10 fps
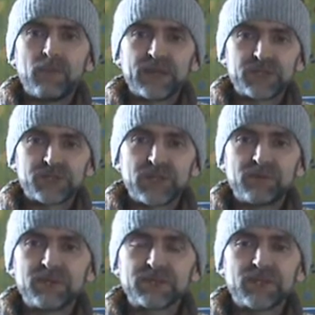Man ist schon
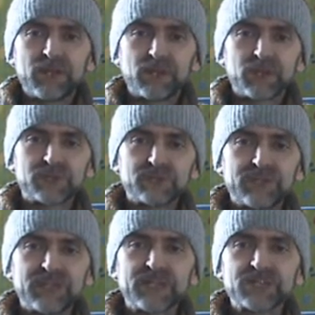ein bisschen enttäuscht,
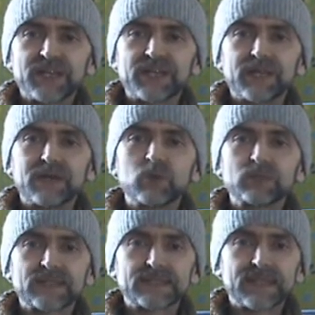wenn die Geschenke nach
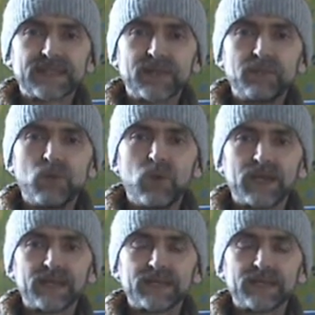kurzer Zeit im Müll
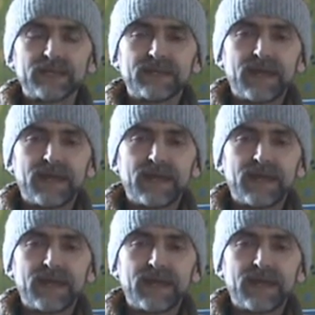landen.